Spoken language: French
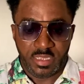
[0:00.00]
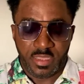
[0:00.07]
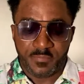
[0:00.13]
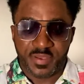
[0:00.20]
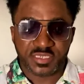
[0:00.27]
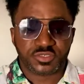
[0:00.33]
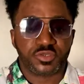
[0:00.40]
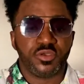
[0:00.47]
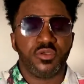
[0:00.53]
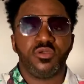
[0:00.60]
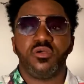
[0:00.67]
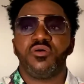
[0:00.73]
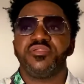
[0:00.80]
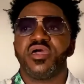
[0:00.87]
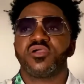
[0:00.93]
Parce que
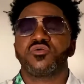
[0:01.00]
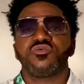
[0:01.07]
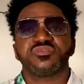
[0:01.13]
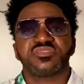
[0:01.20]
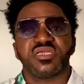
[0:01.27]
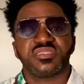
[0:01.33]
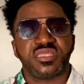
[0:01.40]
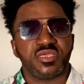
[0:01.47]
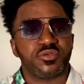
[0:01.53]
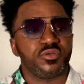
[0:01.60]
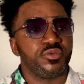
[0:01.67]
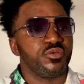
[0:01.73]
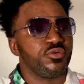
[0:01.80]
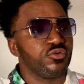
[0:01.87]
on a constaté que